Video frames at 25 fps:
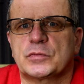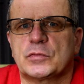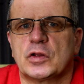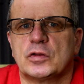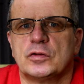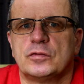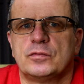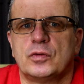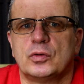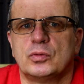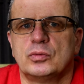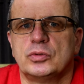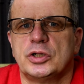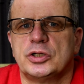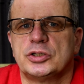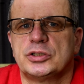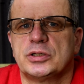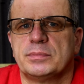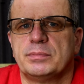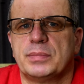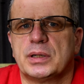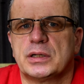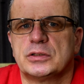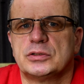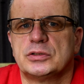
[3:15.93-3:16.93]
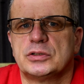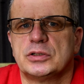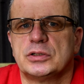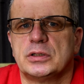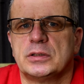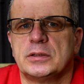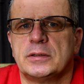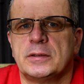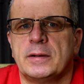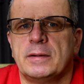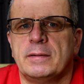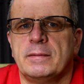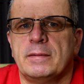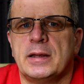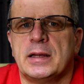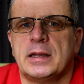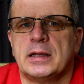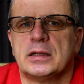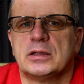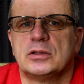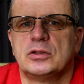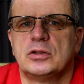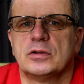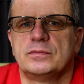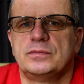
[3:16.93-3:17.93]
odwołuje się bardziej
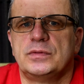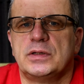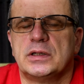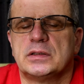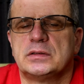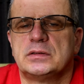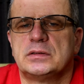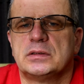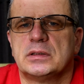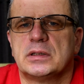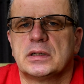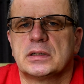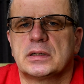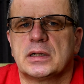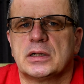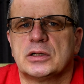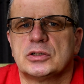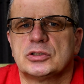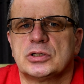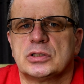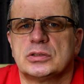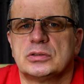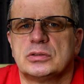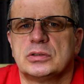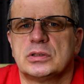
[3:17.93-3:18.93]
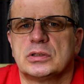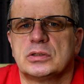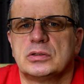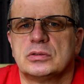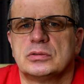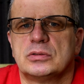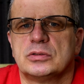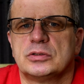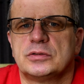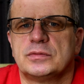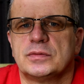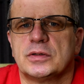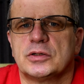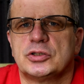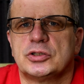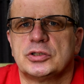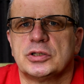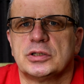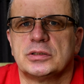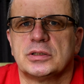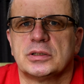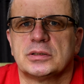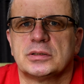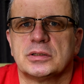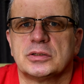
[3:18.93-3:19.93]
do wiedzy lekarza, do jego
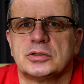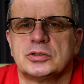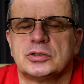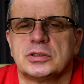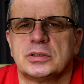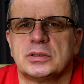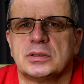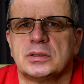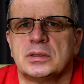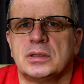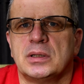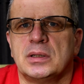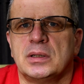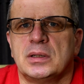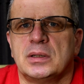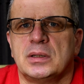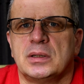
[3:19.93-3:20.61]
doświadczenia, także